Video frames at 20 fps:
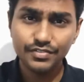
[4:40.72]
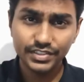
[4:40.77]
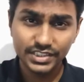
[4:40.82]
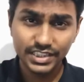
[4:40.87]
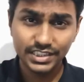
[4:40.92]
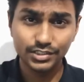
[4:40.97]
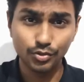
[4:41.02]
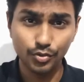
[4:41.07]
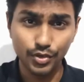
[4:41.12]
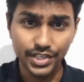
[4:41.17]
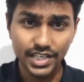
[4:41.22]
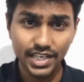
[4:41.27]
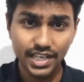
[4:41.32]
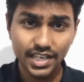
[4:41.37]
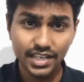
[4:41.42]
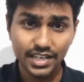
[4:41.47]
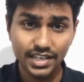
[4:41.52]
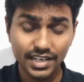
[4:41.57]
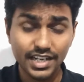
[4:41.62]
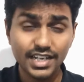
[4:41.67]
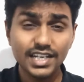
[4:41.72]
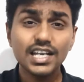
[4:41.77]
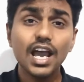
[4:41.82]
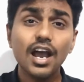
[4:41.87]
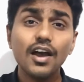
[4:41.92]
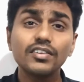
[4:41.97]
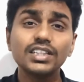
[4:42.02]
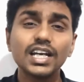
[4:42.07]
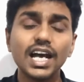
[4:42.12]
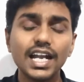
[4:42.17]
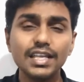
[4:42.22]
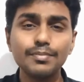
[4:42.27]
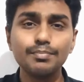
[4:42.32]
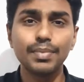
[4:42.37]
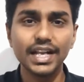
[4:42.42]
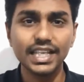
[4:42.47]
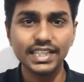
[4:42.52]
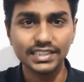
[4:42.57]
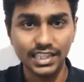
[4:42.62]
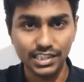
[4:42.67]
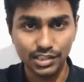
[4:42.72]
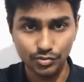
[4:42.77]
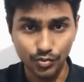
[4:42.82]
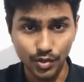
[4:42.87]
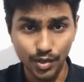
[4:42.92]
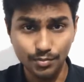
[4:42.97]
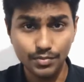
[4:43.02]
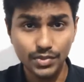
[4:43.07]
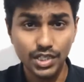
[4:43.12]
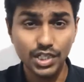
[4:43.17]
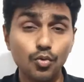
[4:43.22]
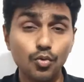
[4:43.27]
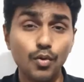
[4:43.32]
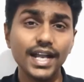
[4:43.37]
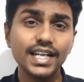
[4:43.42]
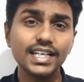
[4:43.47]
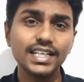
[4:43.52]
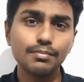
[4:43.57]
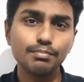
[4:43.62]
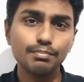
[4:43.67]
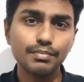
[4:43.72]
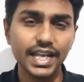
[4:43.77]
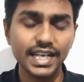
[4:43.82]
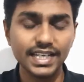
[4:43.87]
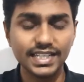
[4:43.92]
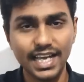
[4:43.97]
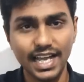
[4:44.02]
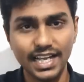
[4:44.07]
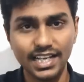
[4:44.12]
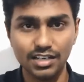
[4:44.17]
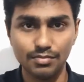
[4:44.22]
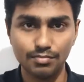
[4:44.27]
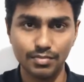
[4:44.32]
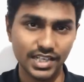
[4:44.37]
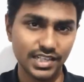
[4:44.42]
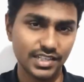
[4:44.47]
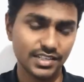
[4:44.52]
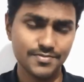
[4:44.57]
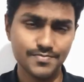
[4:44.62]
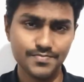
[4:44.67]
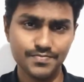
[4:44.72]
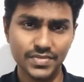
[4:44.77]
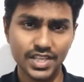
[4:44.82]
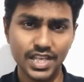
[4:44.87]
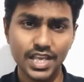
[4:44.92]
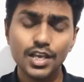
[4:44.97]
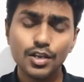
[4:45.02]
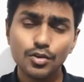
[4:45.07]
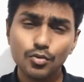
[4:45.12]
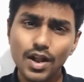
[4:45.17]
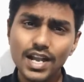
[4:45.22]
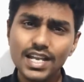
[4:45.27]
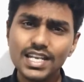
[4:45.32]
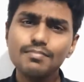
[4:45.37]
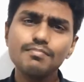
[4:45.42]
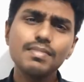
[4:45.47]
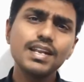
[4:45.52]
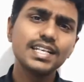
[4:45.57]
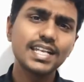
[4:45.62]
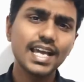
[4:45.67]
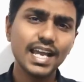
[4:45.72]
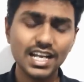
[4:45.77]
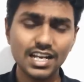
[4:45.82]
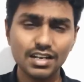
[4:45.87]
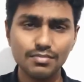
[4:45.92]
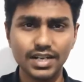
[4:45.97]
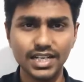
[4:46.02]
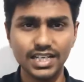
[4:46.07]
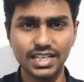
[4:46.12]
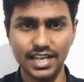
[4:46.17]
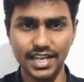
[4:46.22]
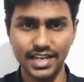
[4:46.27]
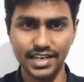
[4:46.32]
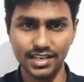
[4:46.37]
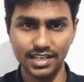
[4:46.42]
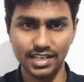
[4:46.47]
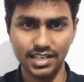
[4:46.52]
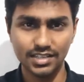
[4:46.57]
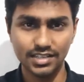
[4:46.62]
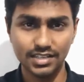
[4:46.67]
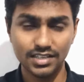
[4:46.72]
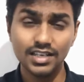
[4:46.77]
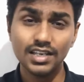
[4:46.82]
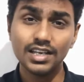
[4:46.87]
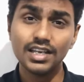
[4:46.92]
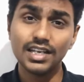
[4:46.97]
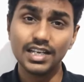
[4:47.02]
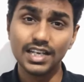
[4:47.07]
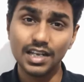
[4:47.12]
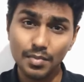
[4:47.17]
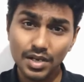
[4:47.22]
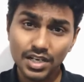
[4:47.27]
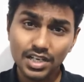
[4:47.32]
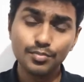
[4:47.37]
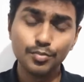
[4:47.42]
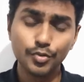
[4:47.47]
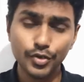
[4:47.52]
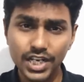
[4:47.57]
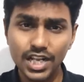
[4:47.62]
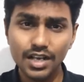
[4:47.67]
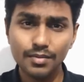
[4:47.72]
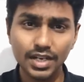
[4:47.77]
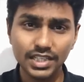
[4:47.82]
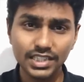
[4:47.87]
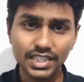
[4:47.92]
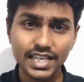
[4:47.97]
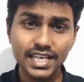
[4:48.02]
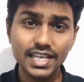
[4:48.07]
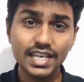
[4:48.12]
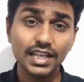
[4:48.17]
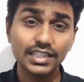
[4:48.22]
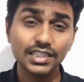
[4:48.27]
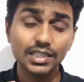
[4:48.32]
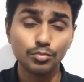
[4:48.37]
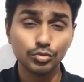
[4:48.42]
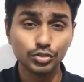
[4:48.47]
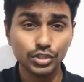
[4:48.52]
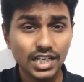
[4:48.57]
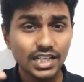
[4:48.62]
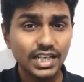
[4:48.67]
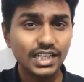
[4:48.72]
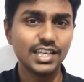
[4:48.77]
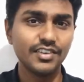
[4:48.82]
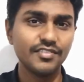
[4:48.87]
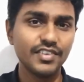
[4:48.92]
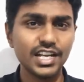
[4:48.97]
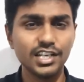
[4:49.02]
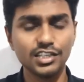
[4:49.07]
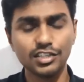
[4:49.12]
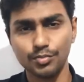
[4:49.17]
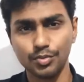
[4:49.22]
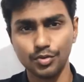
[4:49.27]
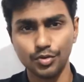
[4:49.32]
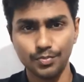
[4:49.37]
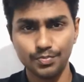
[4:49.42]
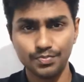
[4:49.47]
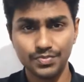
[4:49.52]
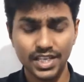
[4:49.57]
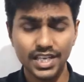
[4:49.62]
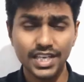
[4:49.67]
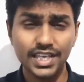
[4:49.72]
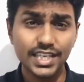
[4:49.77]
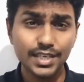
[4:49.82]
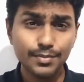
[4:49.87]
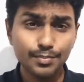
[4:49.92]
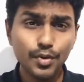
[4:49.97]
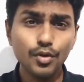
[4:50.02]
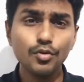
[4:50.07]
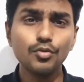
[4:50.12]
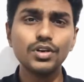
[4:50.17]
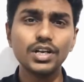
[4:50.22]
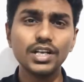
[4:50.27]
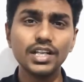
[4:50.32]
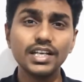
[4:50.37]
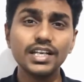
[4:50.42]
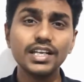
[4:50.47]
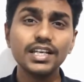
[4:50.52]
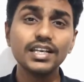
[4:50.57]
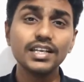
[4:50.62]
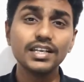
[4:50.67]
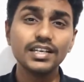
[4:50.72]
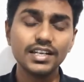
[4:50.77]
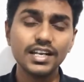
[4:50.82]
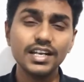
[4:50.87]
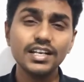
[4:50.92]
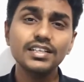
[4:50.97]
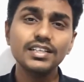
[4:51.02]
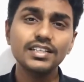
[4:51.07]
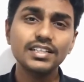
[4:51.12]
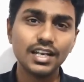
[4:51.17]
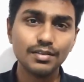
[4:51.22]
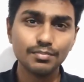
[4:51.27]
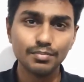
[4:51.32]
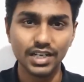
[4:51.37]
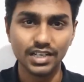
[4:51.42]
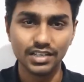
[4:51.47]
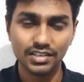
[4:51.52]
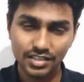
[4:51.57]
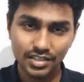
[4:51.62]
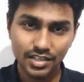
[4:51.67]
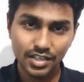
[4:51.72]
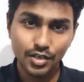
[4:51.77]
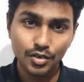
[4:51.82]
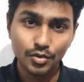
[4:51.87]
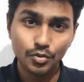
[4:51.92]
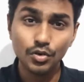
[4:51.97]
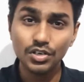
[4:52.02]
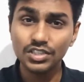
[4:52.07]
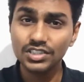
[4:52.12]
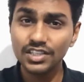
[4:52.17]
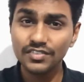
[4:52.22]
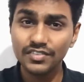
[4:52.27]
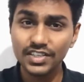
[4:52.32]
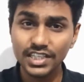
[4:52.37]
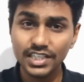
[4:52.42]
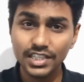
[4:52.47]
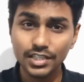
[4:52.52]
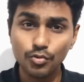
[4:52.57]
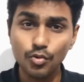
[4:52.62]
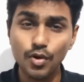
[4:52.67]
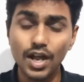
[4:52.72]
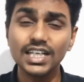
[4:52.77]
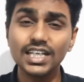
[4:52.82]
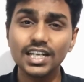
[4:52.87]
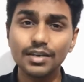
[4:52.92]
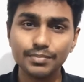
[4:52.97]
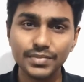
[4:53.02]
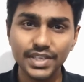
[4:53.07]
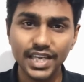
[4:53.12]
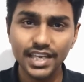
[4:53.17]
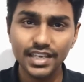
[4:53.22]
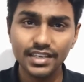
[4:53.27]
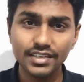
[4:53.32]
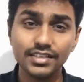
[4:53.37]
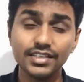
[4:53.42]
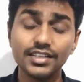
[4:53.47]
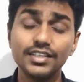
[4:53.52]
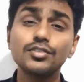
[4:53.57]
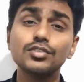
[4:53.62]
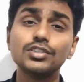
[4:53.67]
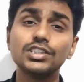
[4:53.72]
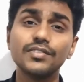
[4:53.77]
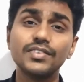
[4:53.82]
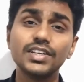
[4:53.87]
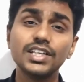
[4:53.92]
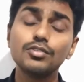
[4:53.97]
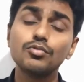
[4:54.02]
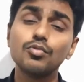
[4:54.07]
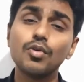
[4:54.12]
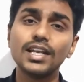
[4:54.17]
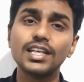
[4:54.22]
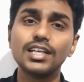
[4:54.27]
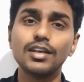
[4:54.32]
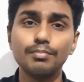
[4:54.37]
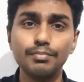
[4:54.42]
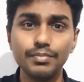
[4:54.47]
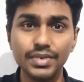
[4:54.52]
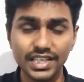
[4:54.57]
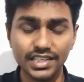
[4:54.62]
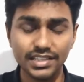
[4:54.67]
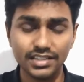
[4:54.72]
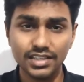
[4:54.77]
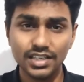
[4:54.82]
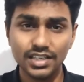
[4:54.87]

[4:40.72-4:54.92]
ஃபிசிக்ஸோடைய ரெண்டாவது அடிப்படை தத்துவம் குவாண்டம் என்டாங்கிள்மெண்ட் குவாண்டம் என்டாங்கிள்மெண்ட்னா என்ன நமக்கு புரிகிற மாதிரி அந்த முதல் கதையவே எடுத்துப்போம் இப்போ உங்களுக்கு ரெண்டு நண்பர் ஒருத்தவர் குவாண்டம் ஏ இன்னொருத்தவர் குவாண்டம் பி